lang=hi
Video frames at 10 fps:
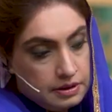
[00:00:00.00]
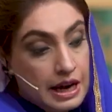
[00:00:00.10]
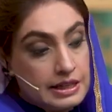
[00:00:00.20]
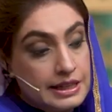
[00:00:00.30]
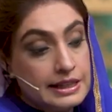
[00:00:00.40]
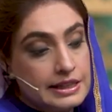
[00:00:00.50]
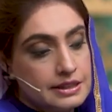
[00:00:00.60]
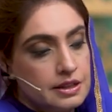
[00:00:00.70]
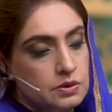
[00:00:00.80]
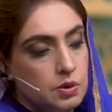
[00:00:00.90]
ताज़ा
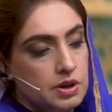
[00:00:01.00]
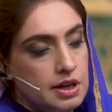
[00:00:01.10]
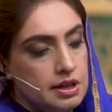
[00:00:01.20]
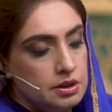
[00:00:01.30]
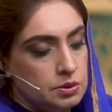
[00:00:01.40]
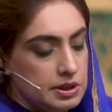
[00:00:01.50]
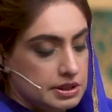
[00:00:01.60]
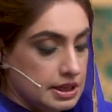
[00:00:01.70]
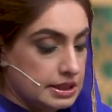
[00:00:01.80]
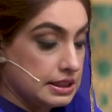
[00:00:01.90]
लहसन होगा ना तो
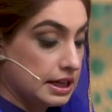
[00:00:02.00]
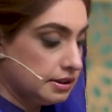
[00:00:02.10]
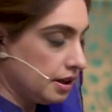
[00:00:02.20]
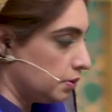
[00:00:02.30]
इसका ज़्यादा